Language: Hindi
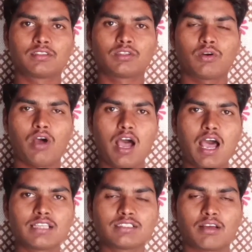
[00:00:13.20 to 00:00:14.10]
तो
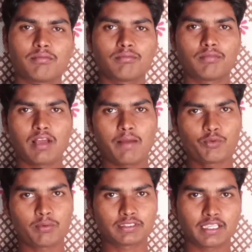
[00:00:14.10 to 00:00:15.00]
आज हम
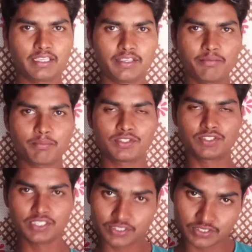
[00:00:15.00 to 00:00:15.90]
आपको बताएंगे कि
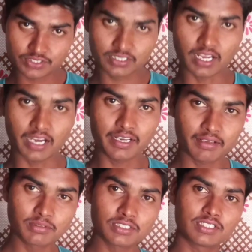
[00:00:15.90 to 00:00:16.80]
बिजनेस गाड़ी का
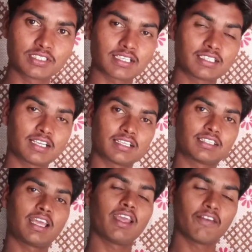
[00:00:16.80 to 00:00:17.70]
बिजनेस कैसे
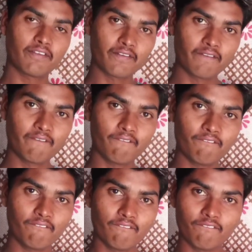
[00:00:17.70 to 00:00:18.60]
करते हैं
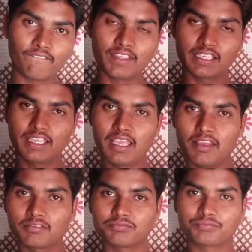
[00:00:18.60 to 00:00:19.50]
देखिए
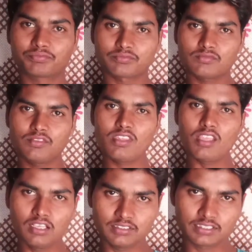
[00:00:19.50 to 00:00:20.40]

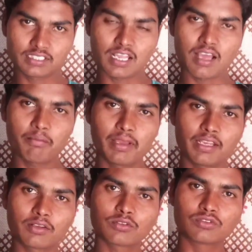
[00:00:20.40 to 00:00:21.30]
जितना
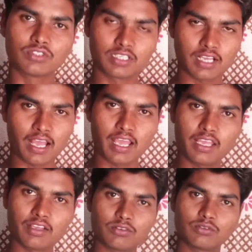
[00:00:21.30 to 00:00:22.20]
मैंने कुछ सीखा है
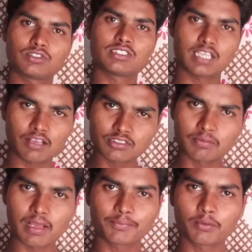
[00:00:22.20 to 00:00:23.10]
उस हिसाब से
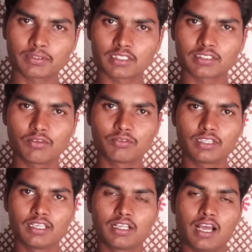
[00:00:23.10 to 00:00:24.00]
मैं आपको बताता हूँ
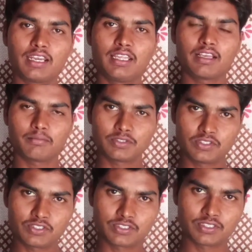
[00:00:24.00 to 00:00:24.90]
कि गाड़ी का
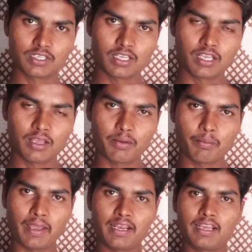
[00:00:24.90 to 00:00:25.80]
बिजनेस
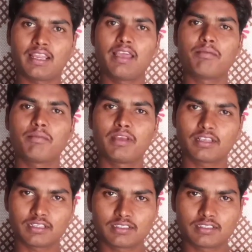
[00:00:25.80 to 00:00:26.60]
पहले टाइम में